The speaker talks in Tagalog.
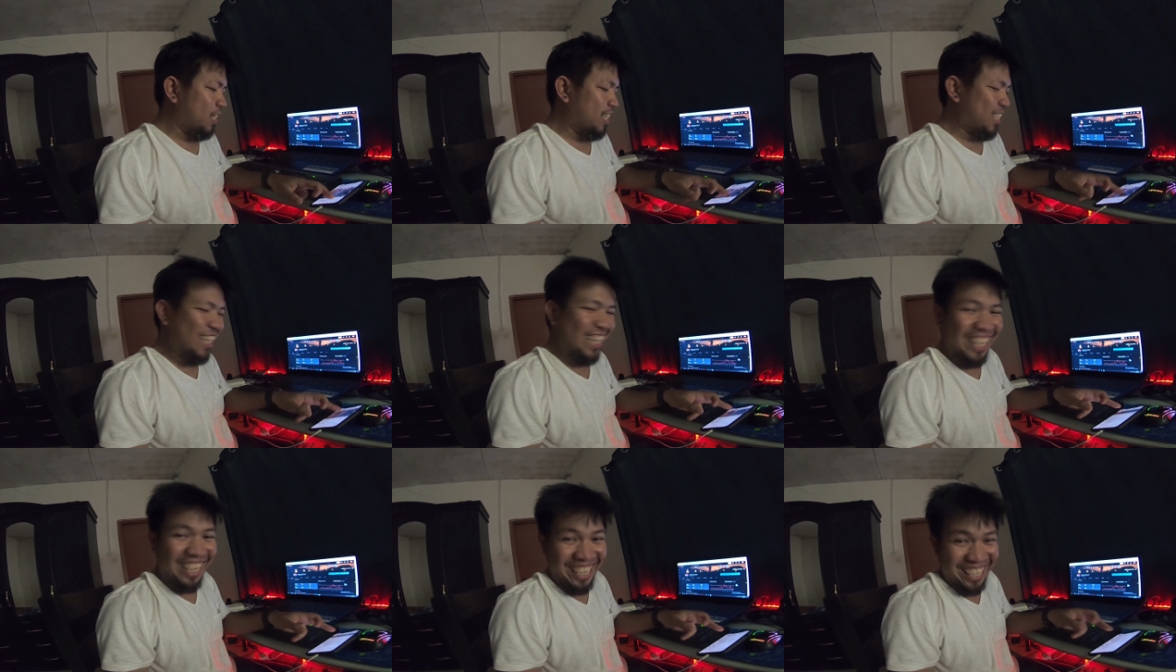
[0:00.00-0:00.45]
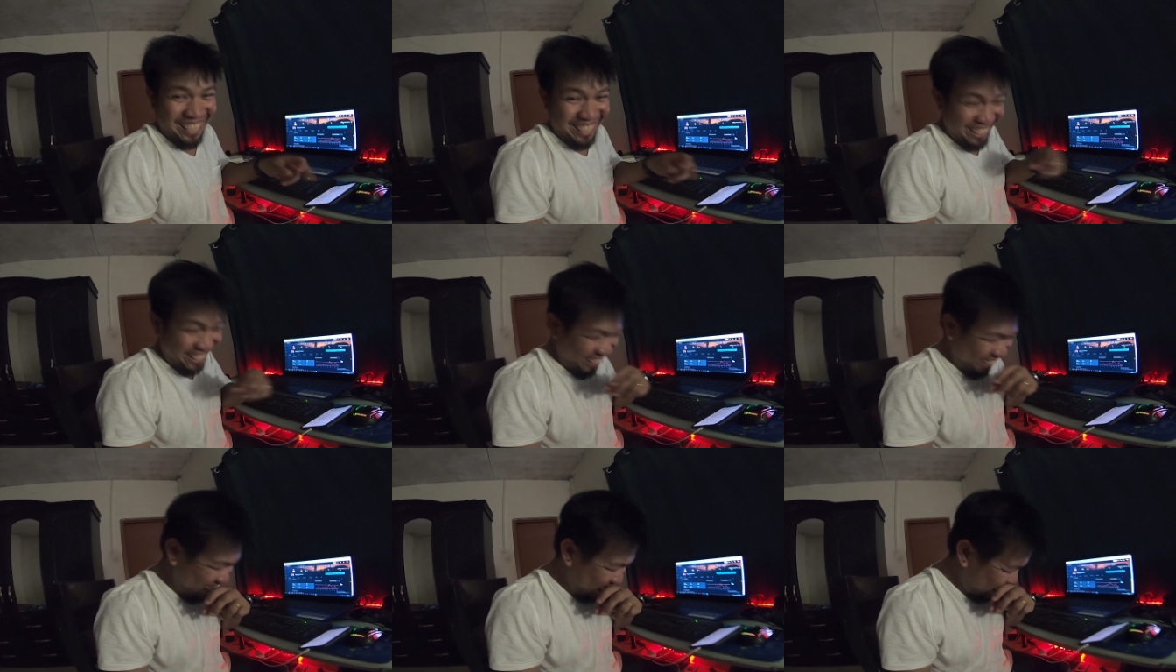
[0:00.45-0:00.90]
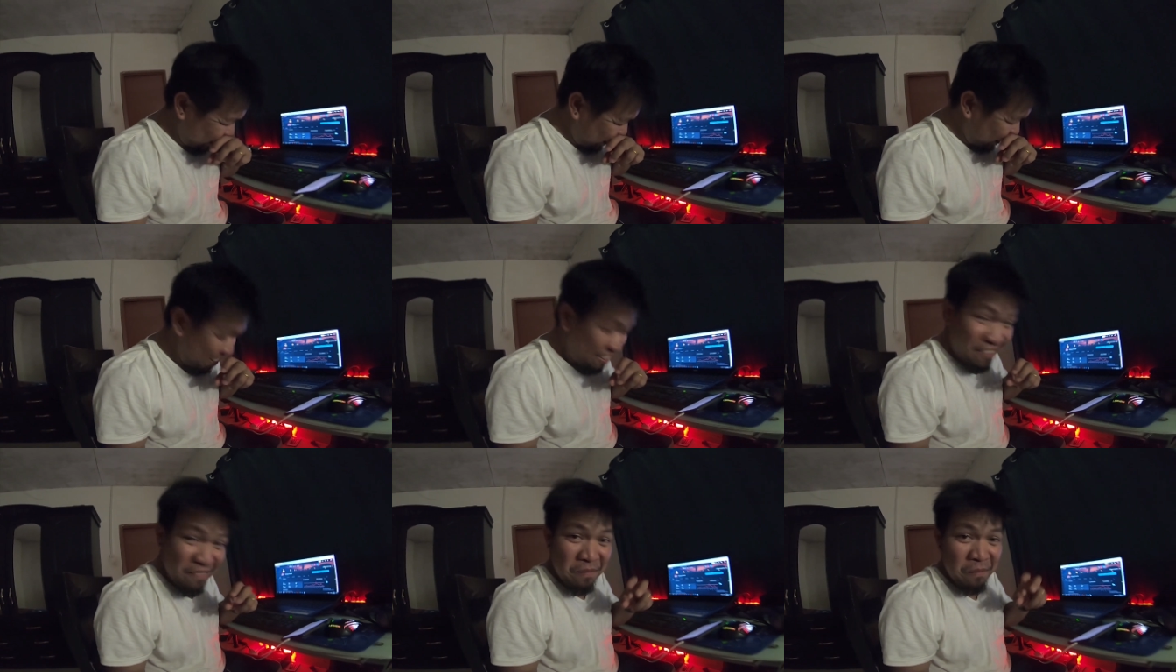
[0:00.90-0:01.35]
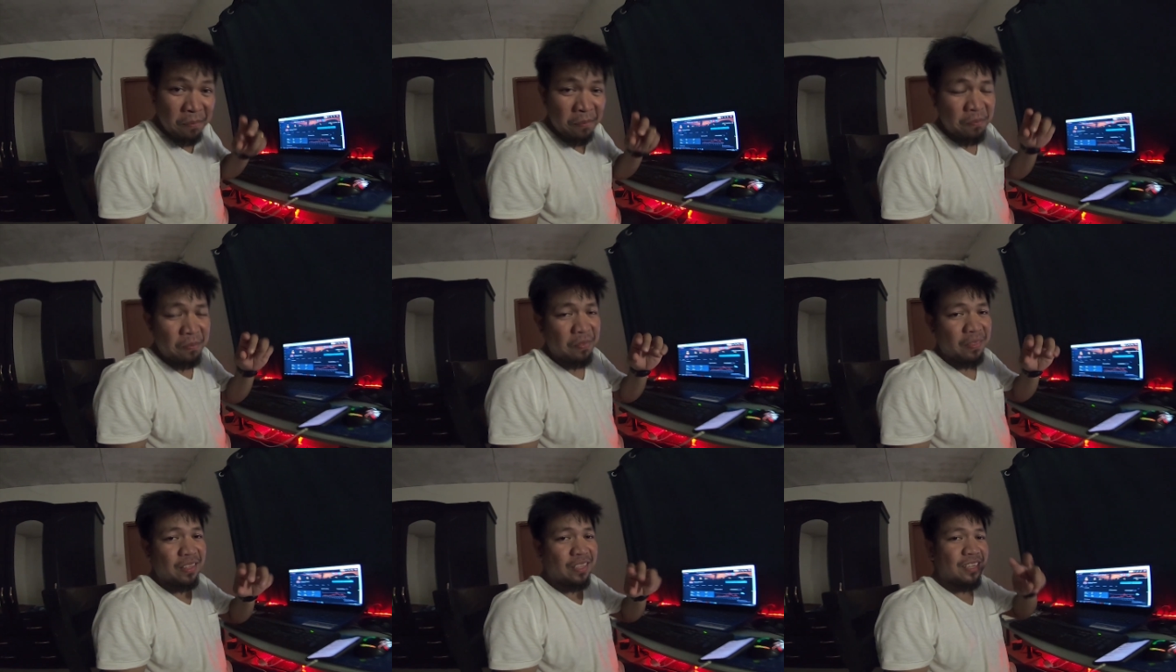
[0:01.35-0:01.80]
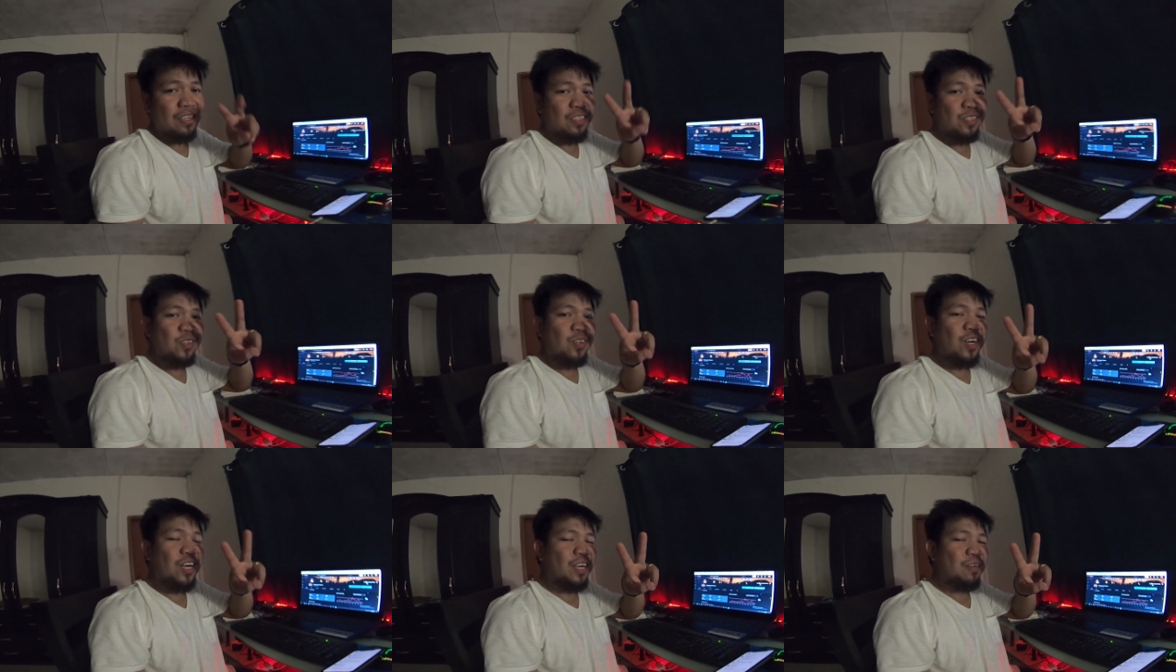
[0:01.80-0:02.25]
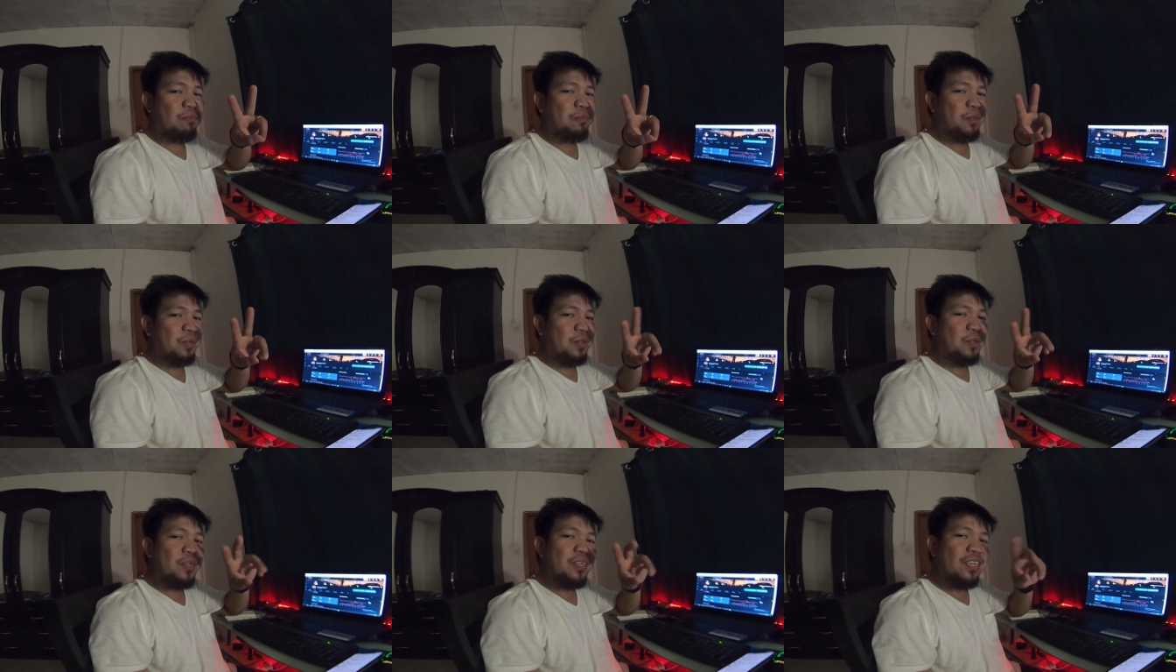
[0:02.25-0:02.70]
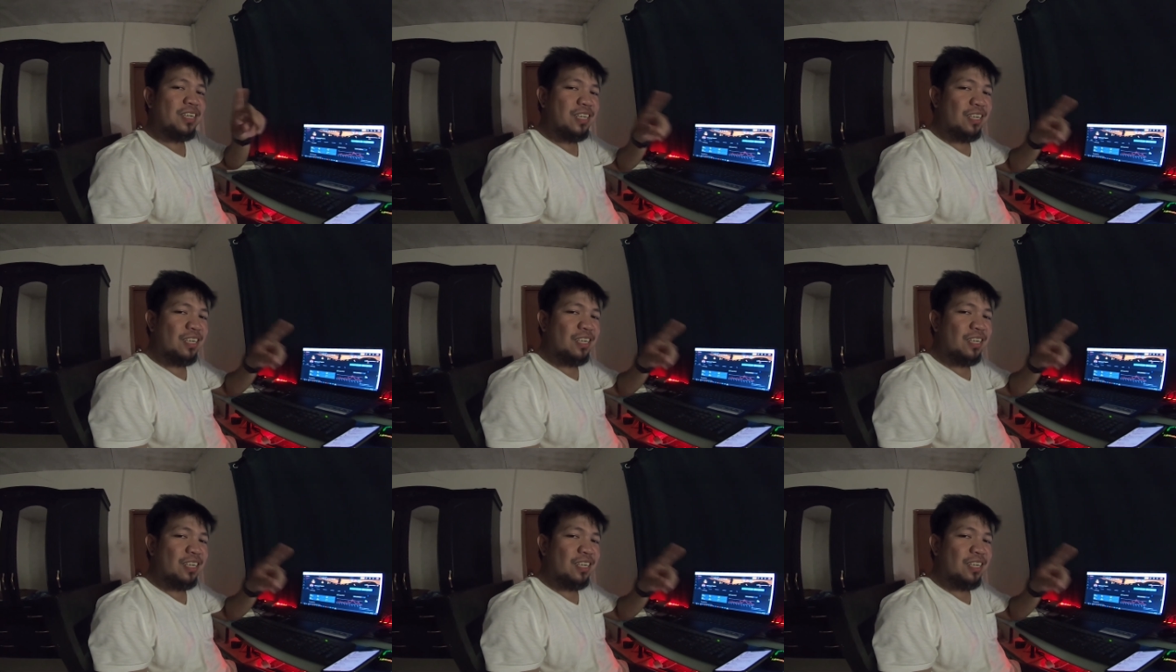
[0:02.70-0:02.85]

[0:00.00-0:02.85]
Dustin duha ka buok